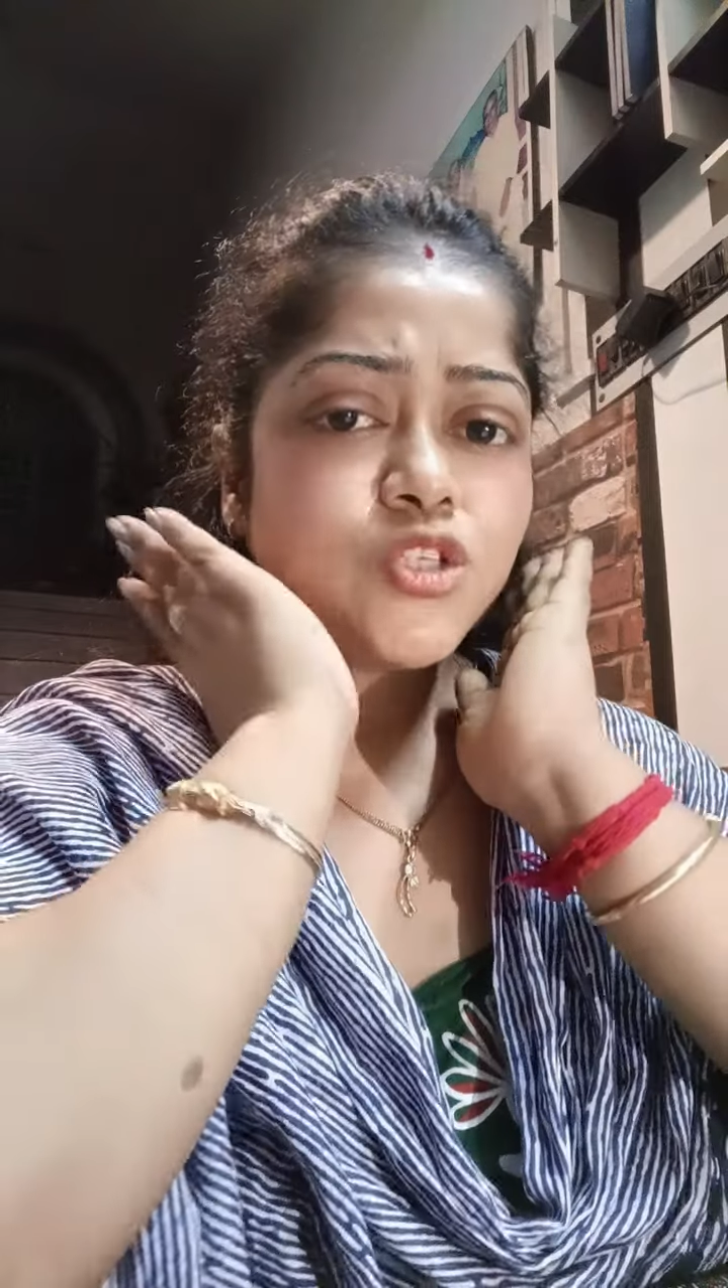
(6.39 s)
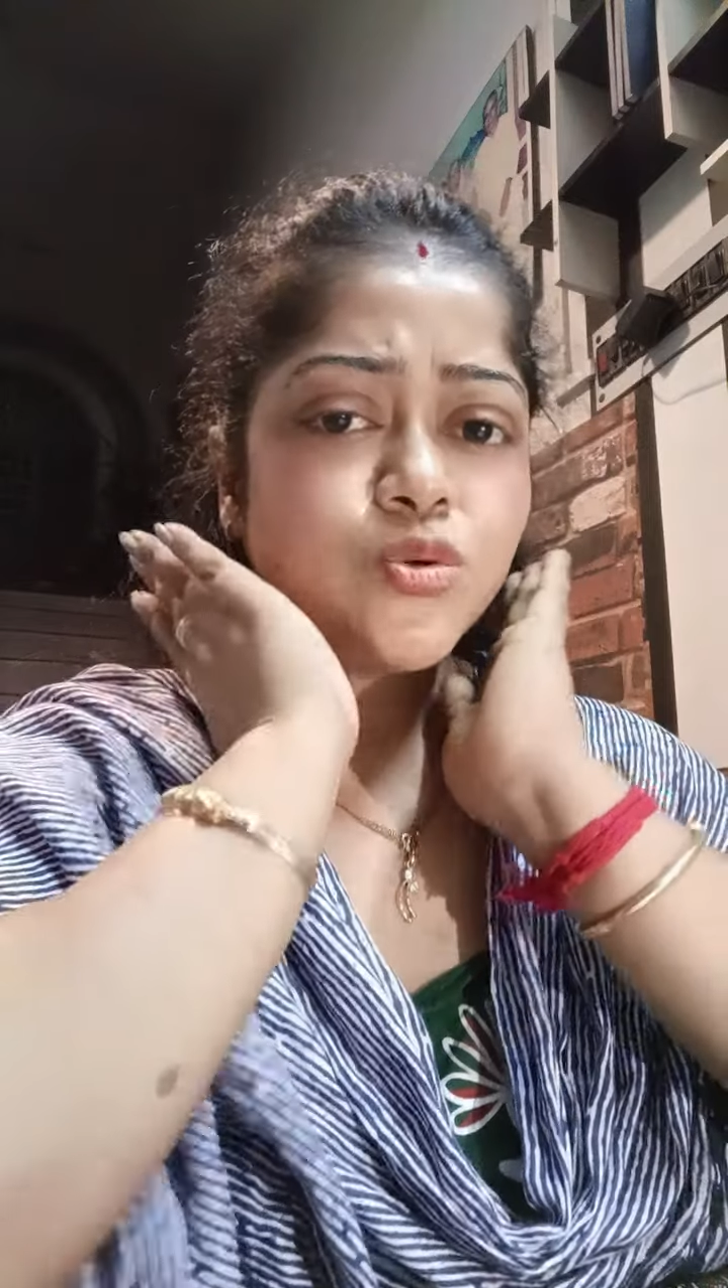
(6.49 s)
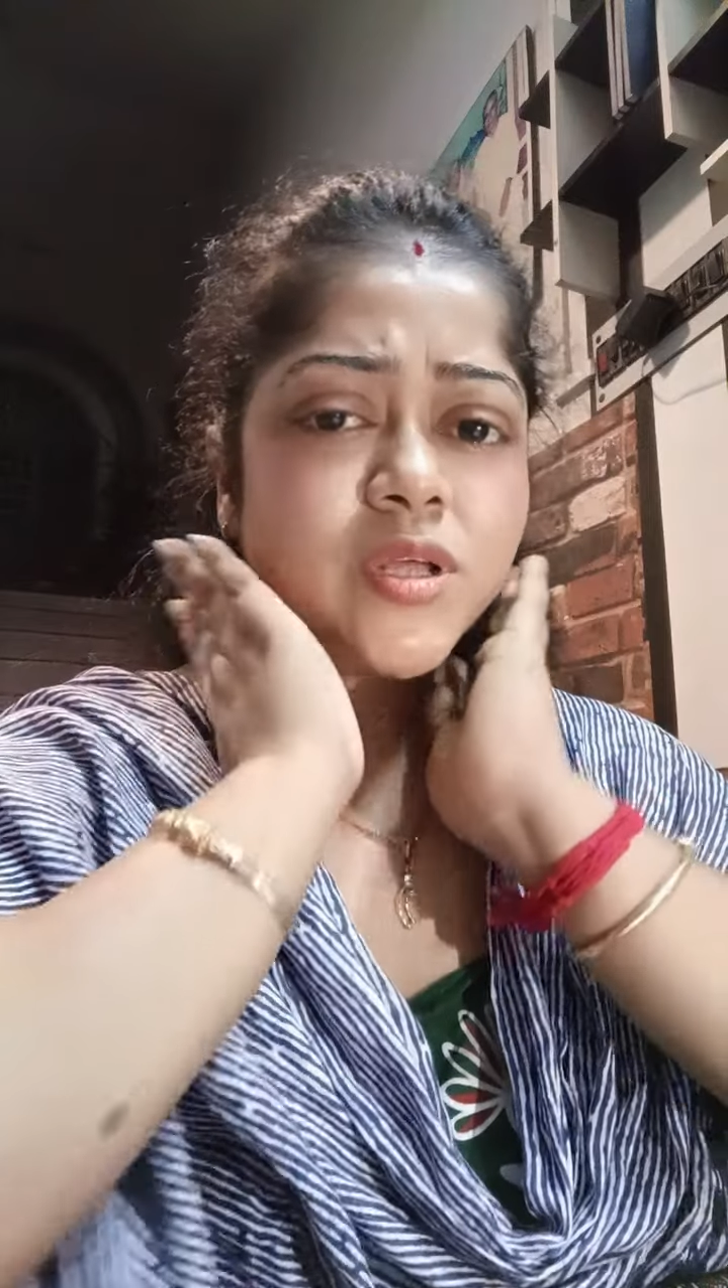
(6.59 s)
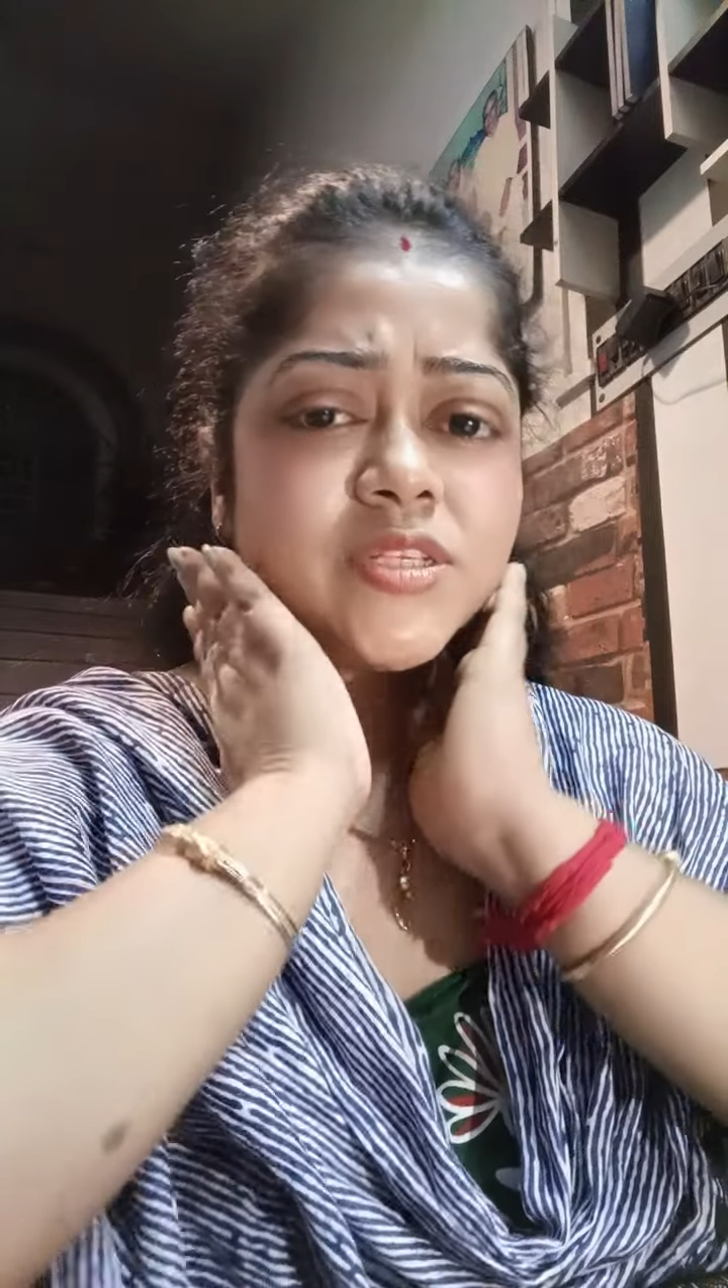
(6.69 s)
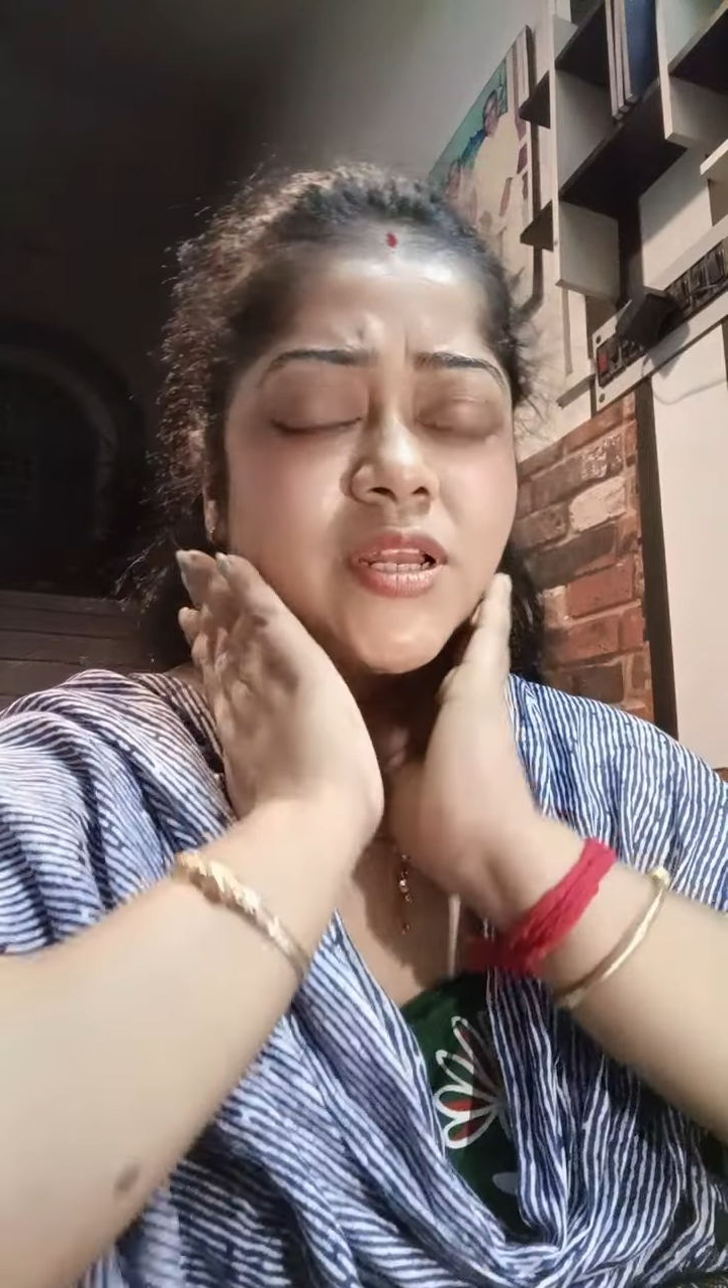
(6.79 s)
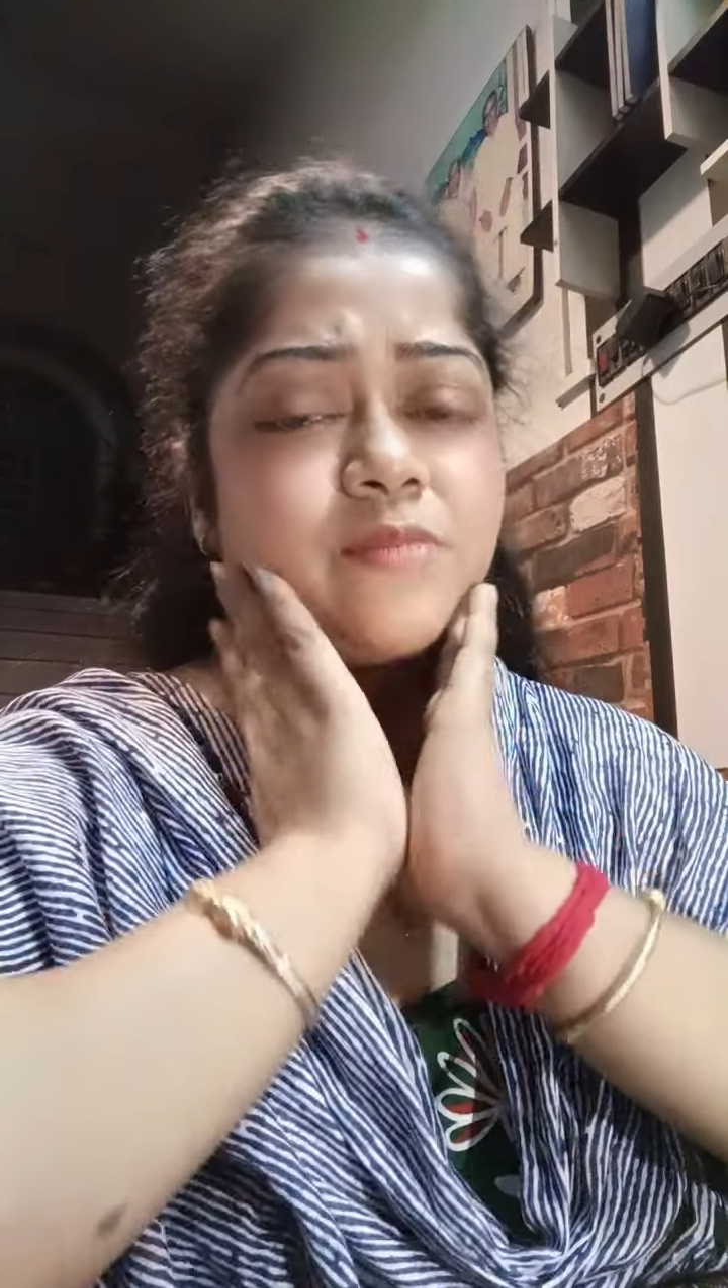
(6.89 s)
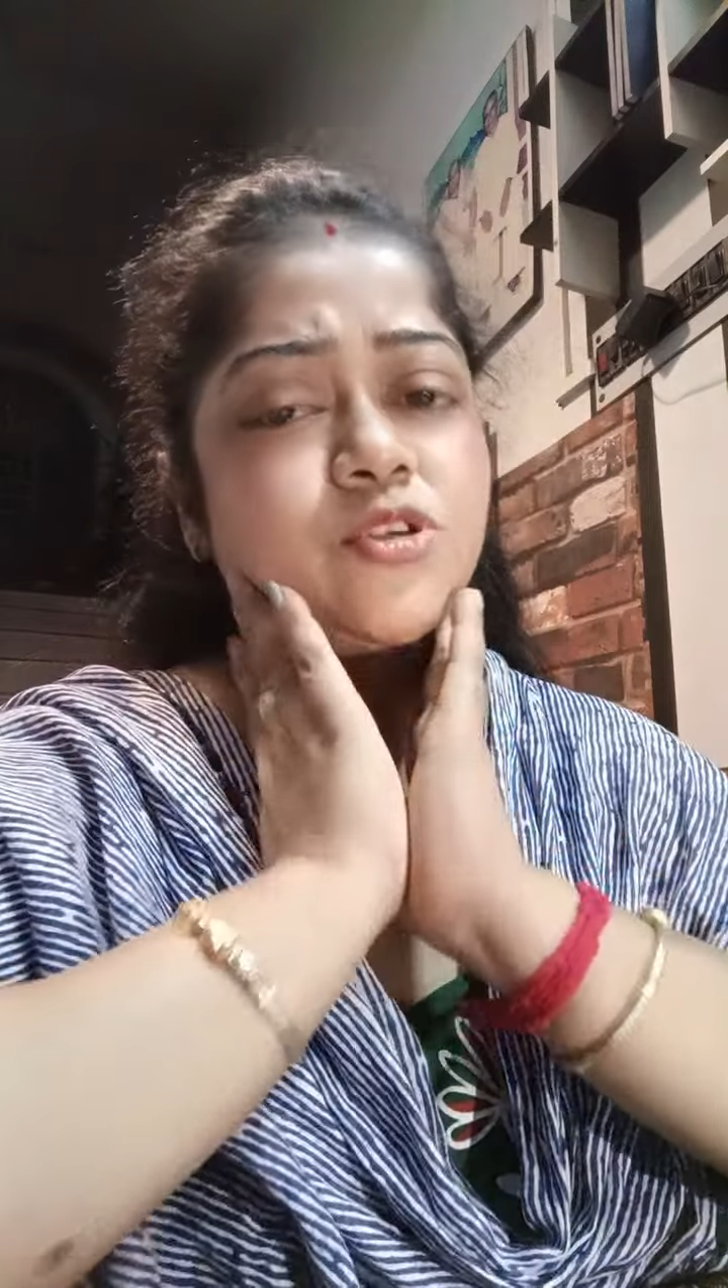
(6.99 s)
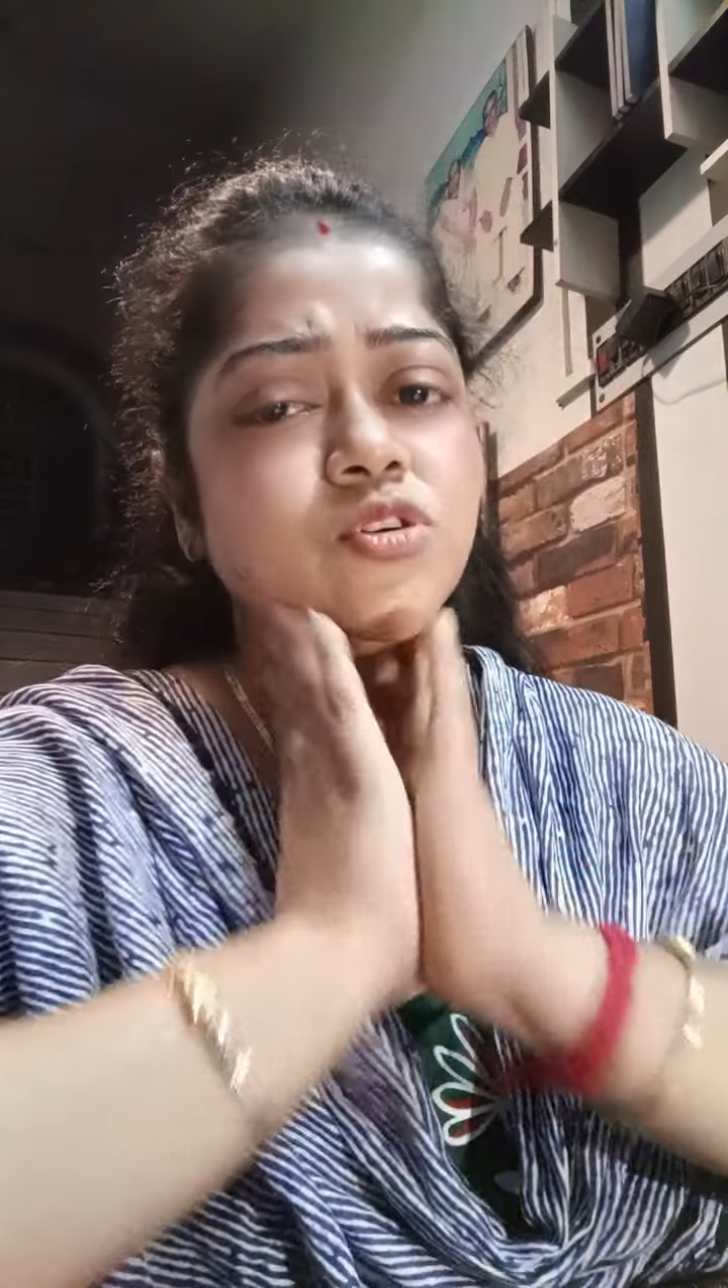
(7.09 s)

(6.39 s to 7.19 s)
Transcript: শুনেছিলাম